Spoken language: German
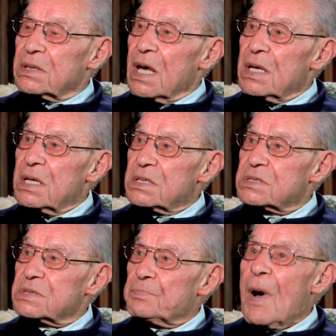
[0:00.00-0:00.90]
Der
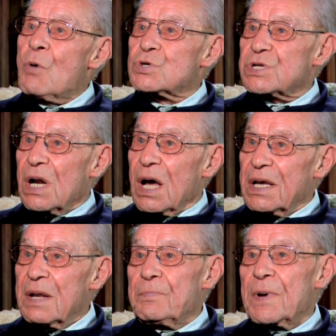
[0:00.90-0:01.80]
hieß Bausler
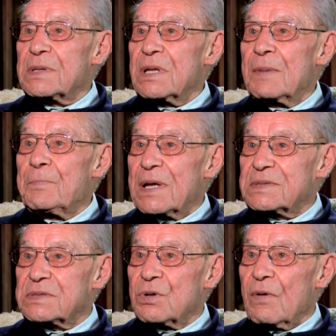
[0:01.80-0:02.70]
in, Be in
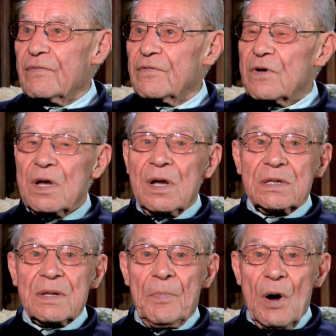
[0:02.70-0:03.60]
Betzdorf,
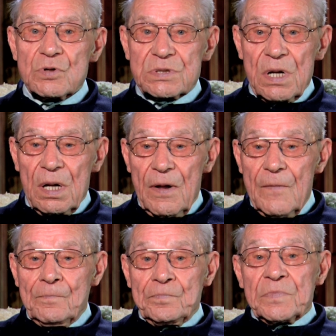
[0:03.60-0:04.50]
der Bausler.
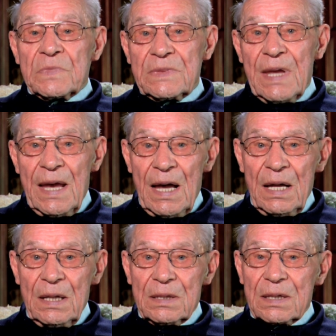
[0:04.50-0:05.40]

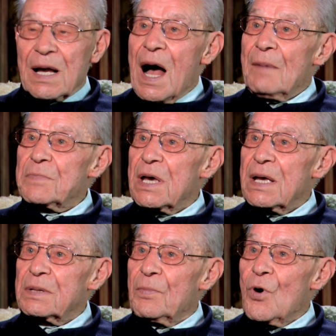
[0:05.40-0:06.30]
Der kam
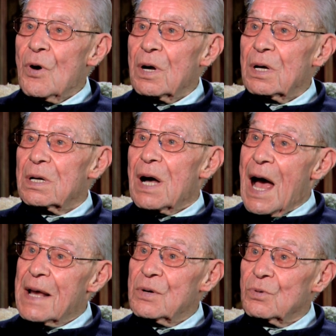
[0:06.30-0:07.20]
jede Woche
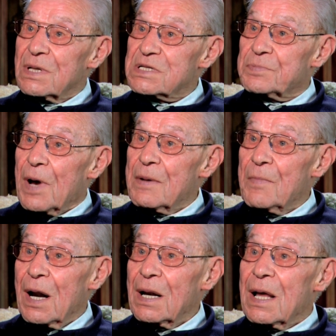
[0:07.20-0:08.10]
ein oder
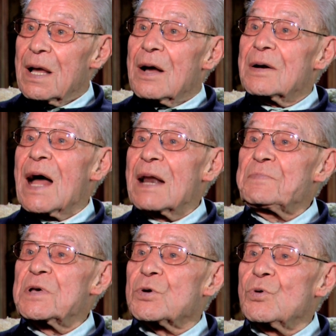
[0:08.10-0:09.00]
zweimal und
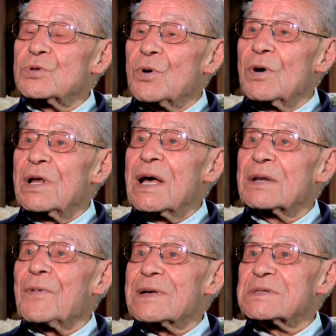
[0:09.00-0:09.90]
hat mich
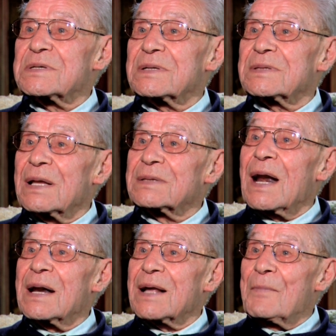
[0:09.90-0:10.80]
kontrolliert, was ich
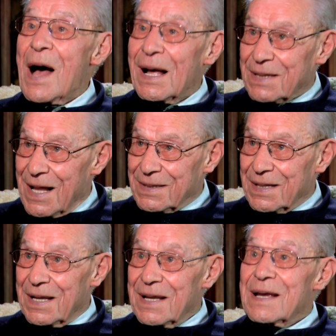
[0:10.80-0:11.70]
daran gemacht
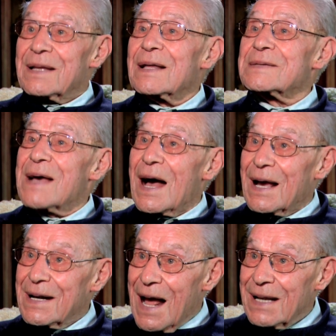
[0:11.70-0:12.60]
hatte. Dass ja
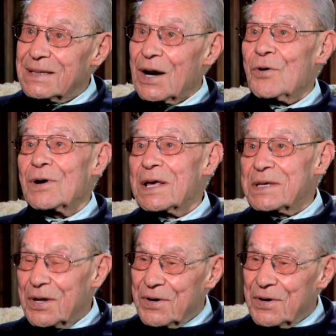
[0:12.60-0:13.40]
kein anderer oder ich